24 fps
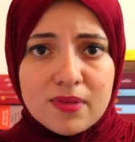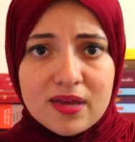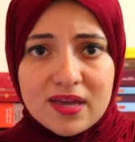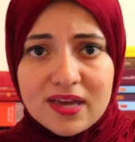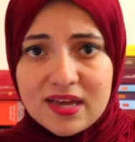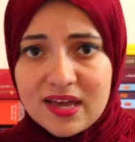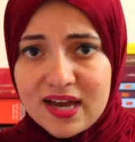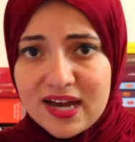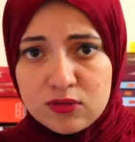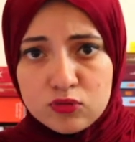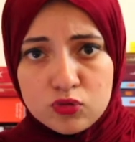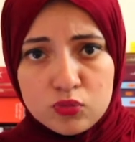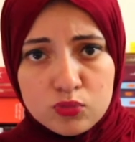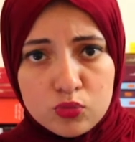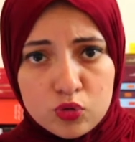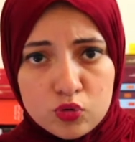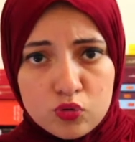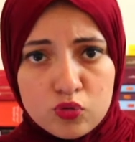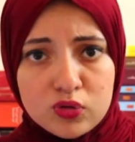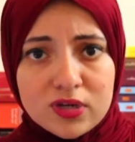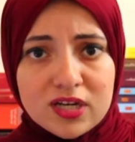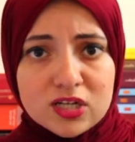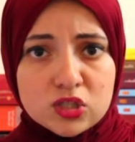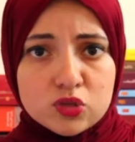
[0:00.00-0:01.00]
آه، عنده
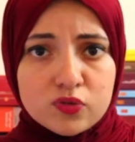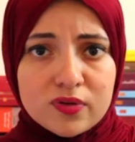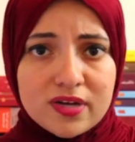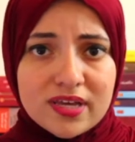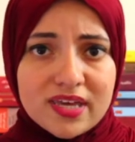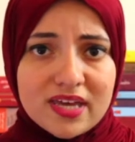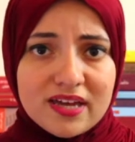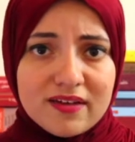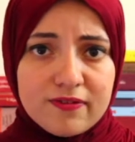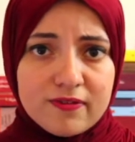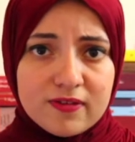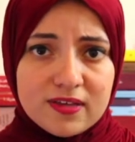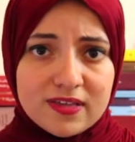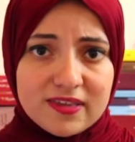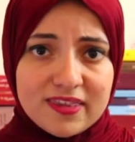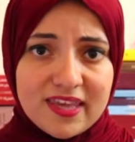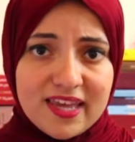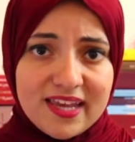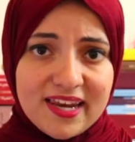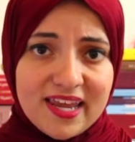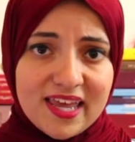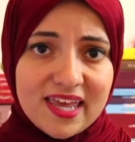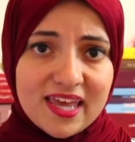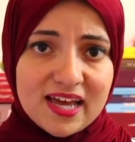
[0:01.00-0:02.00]
مرونه شويه
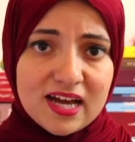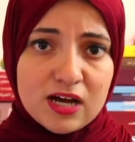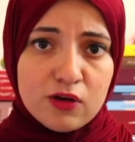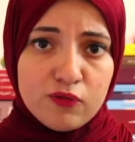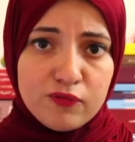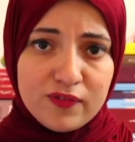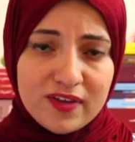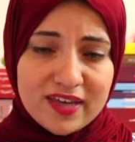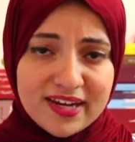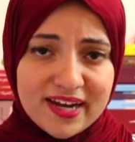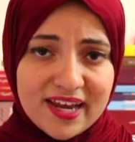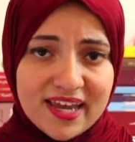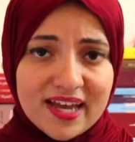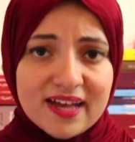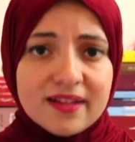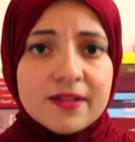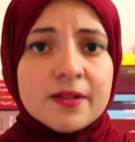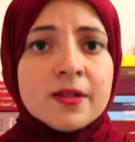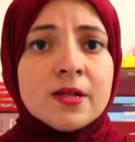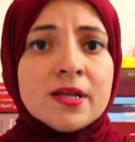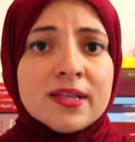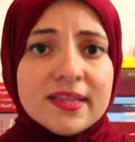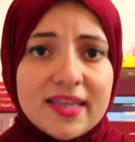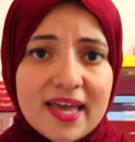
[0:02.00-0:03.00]
ذهنيه او فكريه
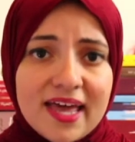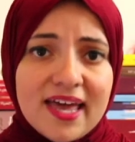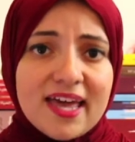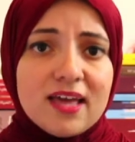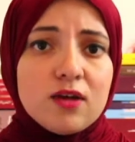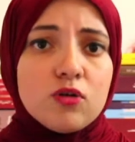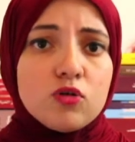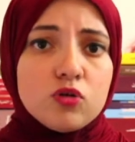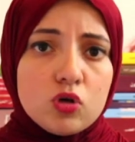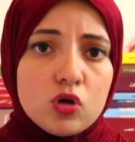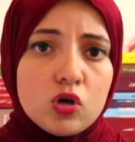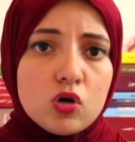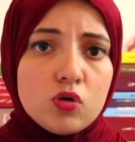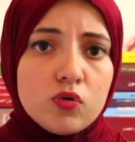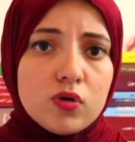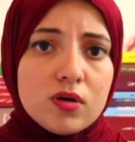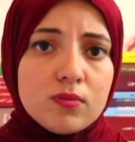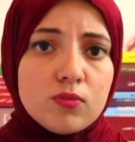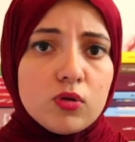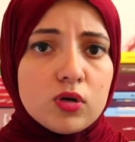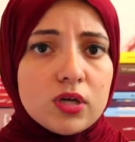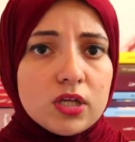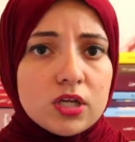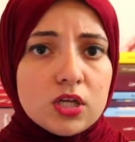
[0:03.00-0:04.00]
تأهله ان
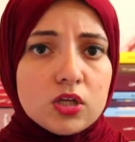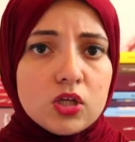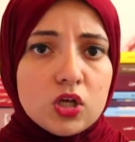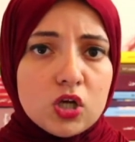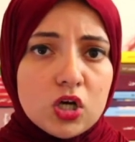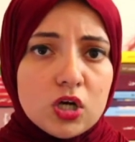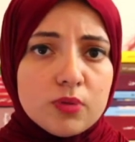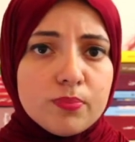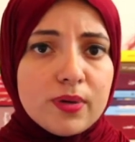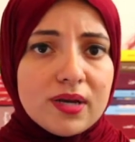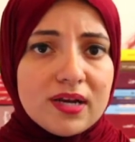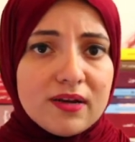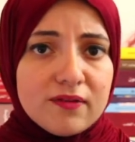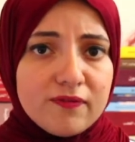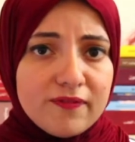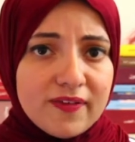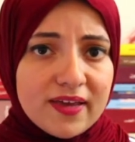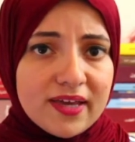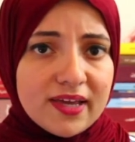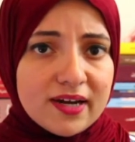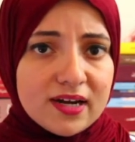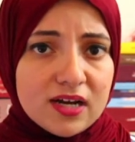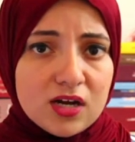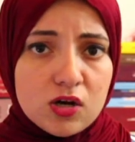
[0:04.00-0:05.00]
هو ممكن يتقبل
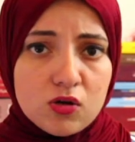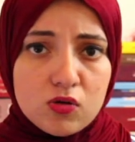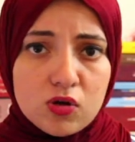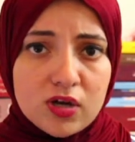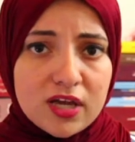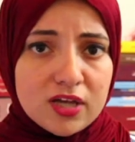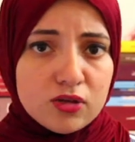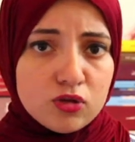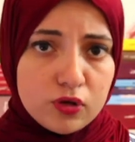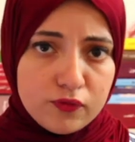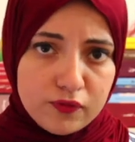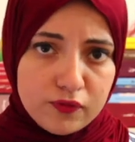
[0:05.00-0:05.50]
فكرة هو كان